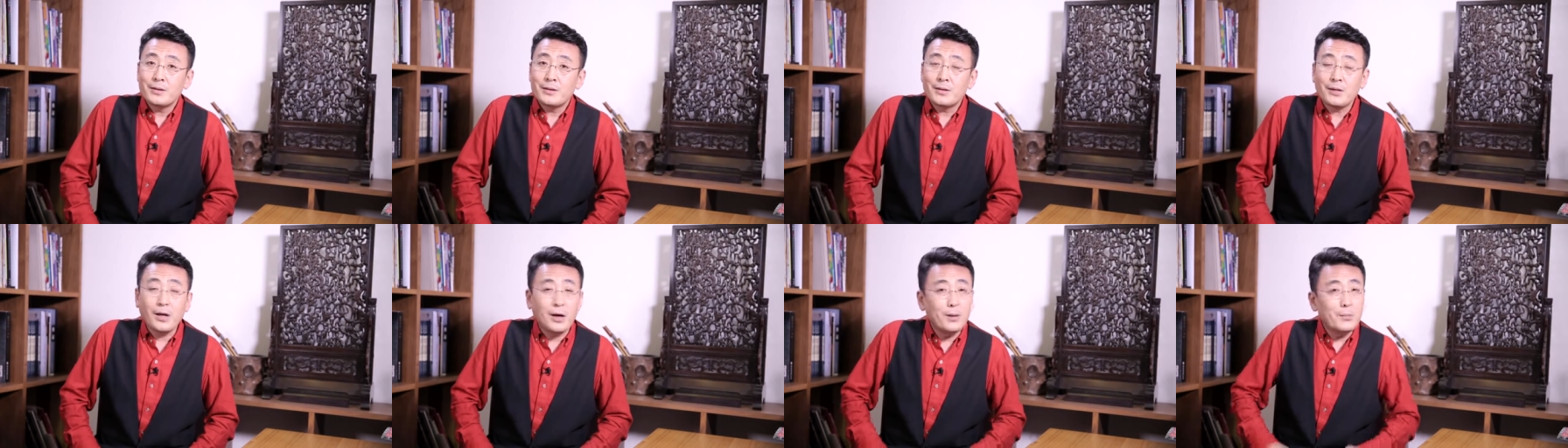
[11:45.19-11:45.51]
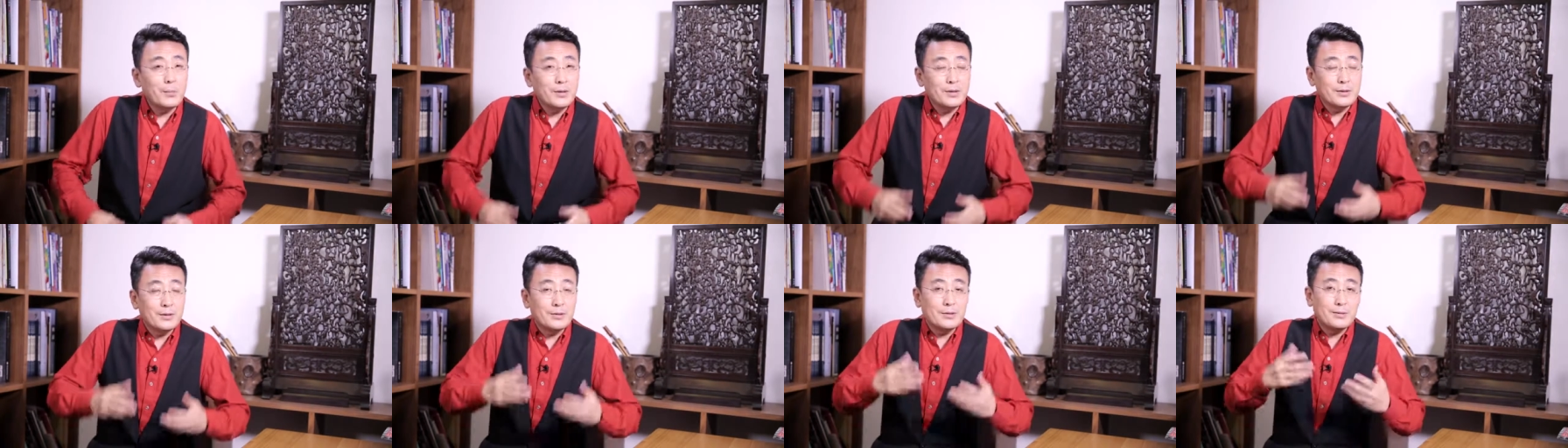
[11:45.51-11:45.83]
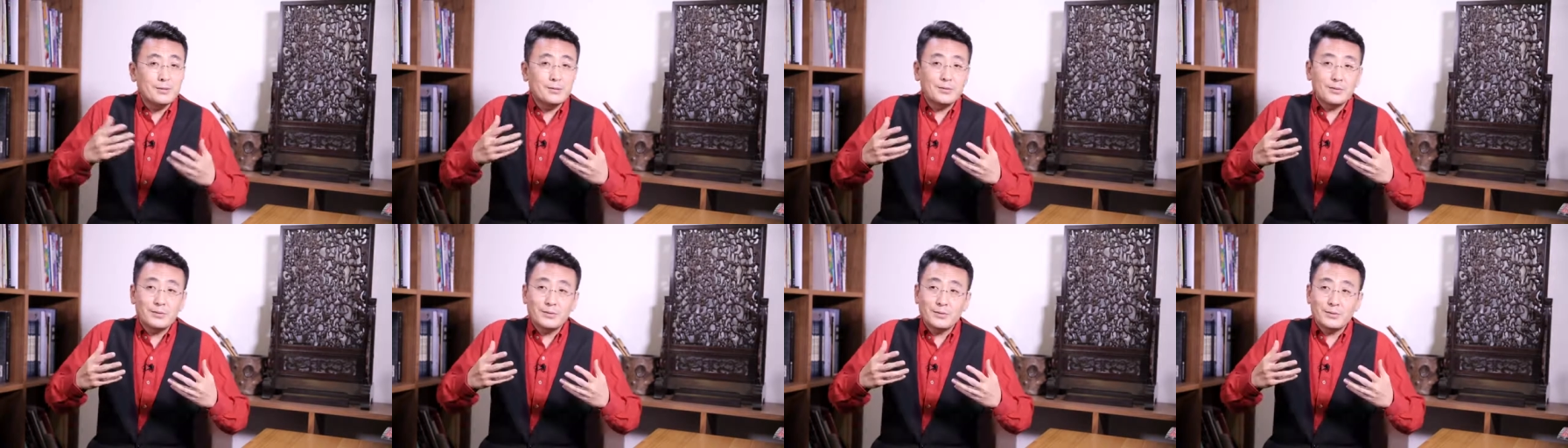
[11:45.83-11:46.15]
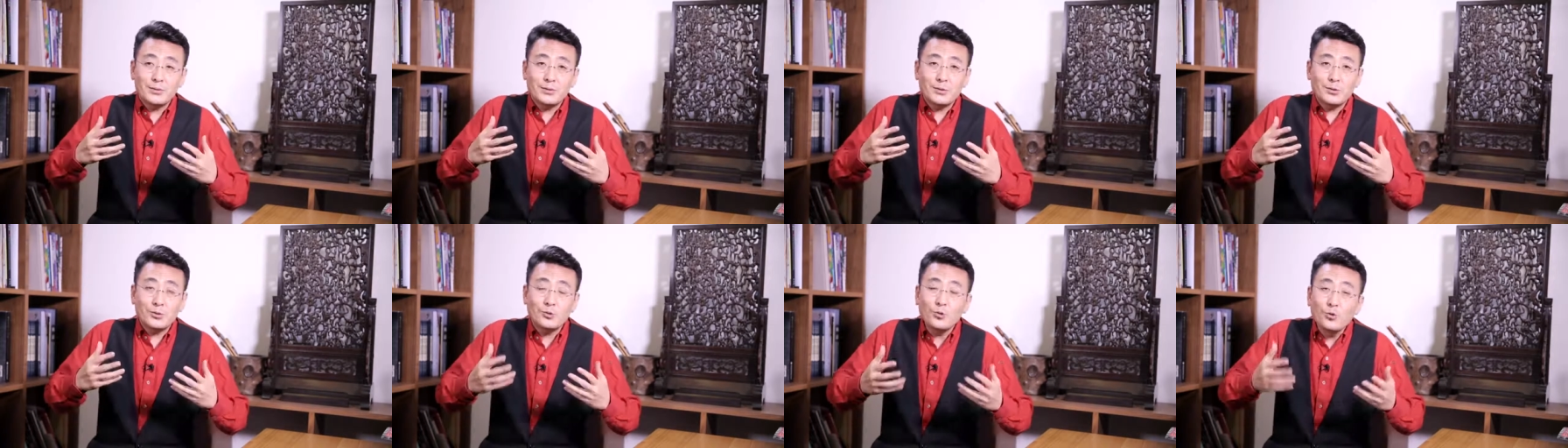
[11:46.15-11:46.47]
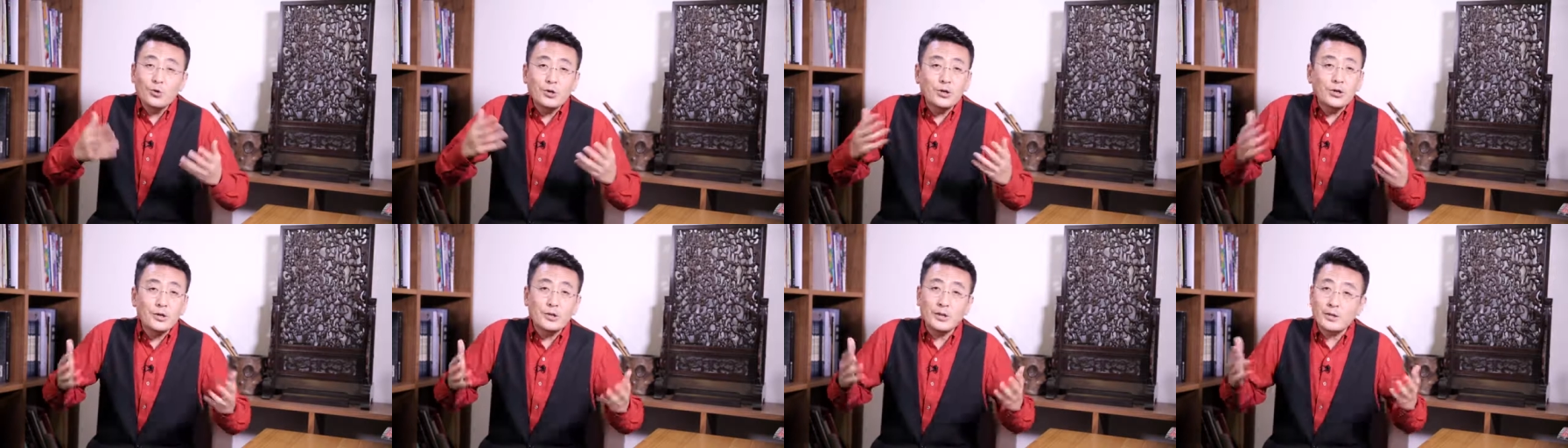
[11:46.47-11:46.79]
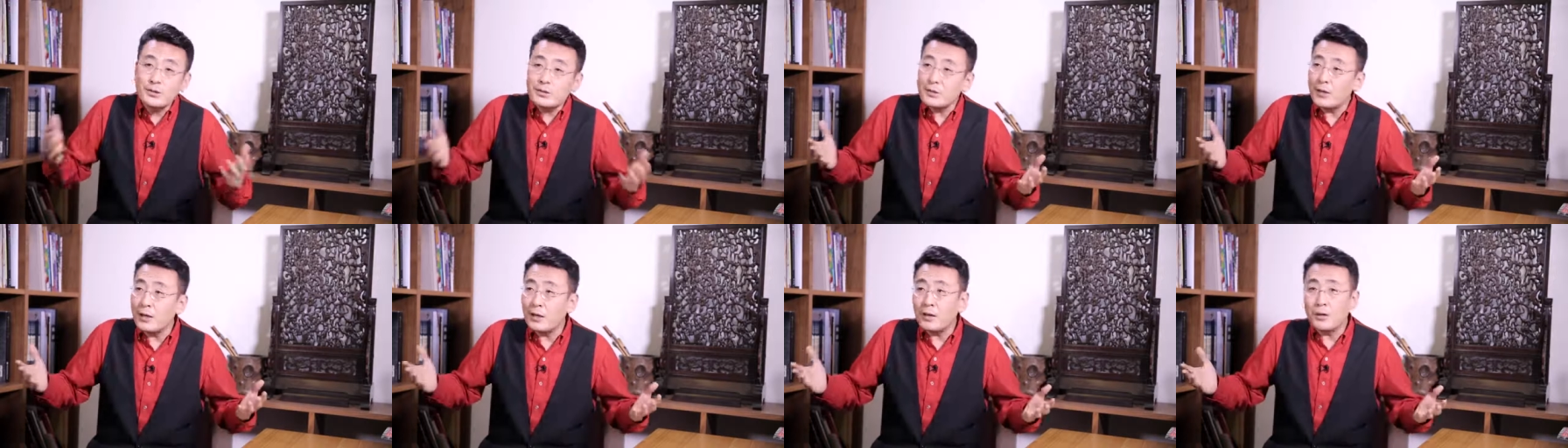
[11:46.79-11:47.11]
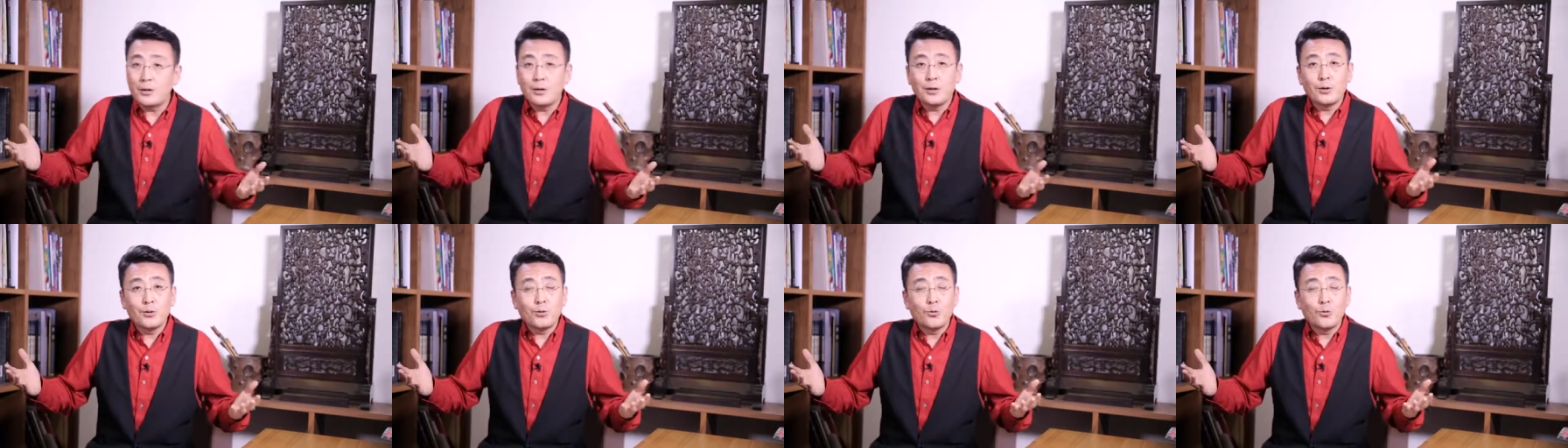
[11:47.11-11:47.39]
他们如何能在